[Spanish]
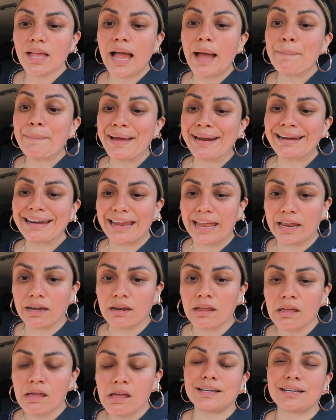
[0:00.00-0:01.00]
a
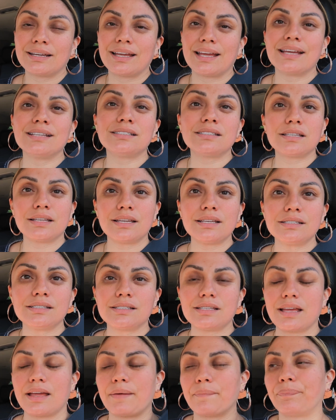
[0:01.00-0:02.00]
Marlene. Es
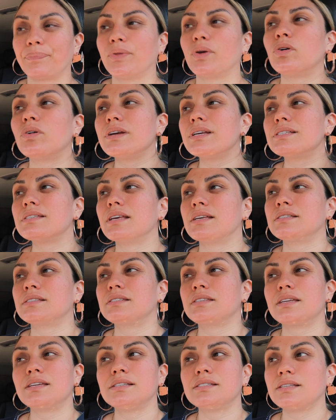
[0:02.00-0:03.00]
triste, ¿no? Es, es
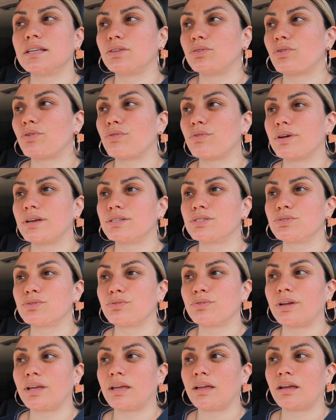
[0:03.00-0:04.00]
triste todo
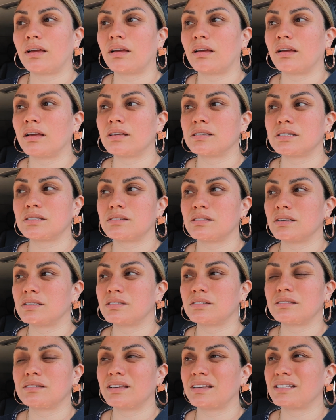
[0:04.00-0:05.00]
esto. Eh, es,
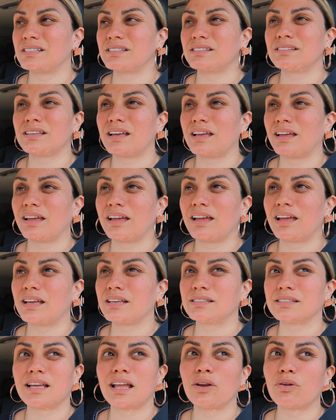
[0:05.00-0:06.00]
es,
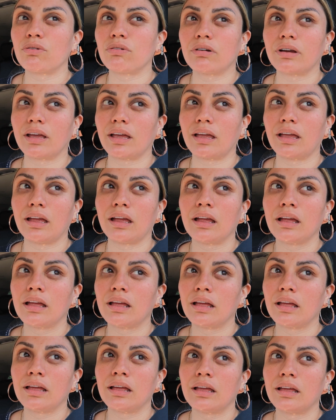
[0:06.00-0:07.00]
algo que,
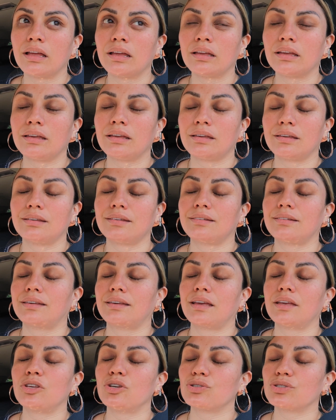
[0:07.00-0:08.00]

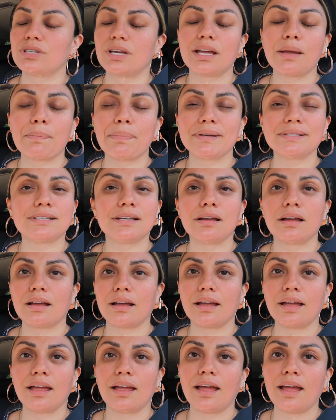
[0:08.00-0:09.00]
que yo sé que pasa
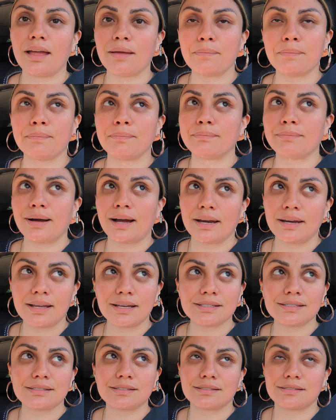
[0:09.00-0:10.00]
en
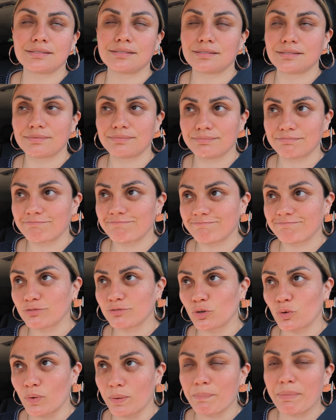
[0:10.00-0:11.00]
varias
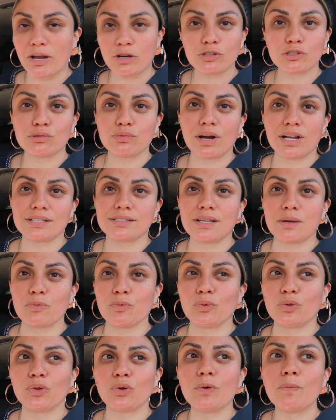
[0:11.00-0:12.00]
o en varios lugares del
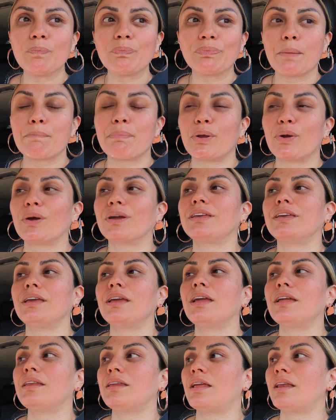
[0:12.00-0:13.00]
mundo, pero
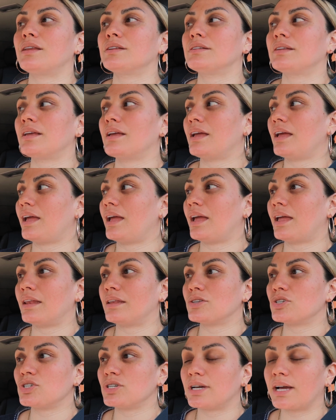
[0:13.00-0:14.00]
aquí en el
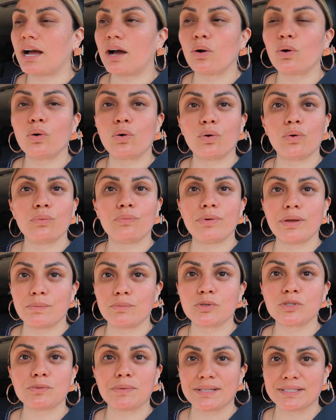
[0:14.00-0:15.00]
en Chicago
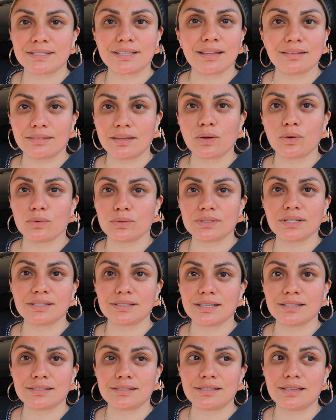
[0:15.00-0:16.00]
vemos bastante
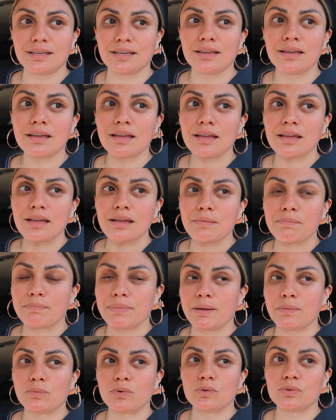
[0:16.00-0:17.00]
cosas así,
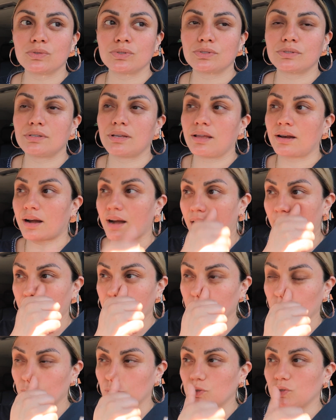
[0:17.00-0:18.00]
vemos eh,
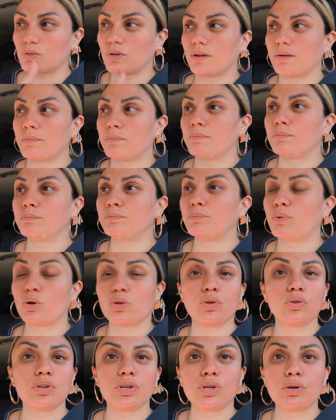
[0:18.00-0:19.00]
raptos, mm, por
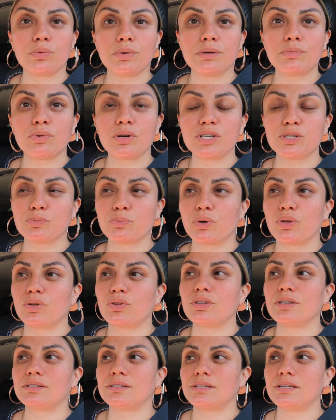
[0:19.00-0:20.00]
donde yo vivo les
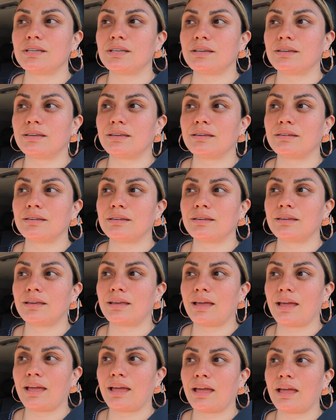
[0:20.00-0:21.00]
puedo decir
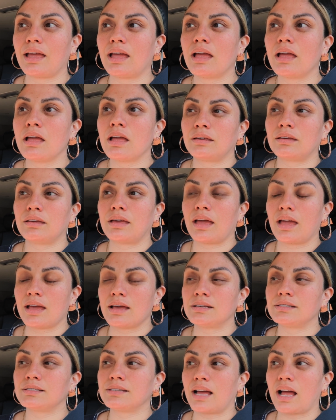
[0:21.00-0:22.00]
que,
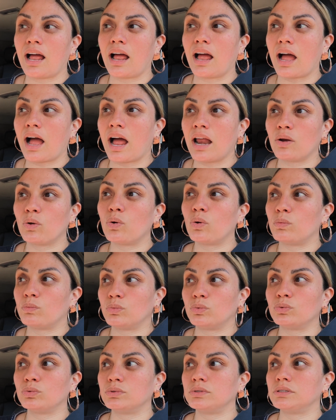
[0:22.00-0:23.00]
que es algo
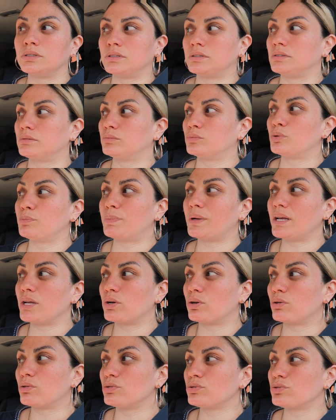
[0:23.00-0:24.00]
muy, muy
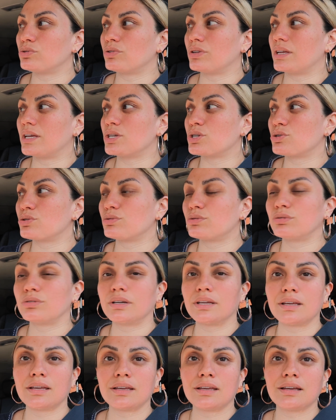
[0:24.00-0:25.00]
peligroso, de hecho
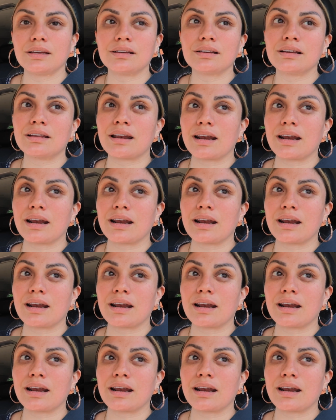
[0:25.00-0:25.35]
eh,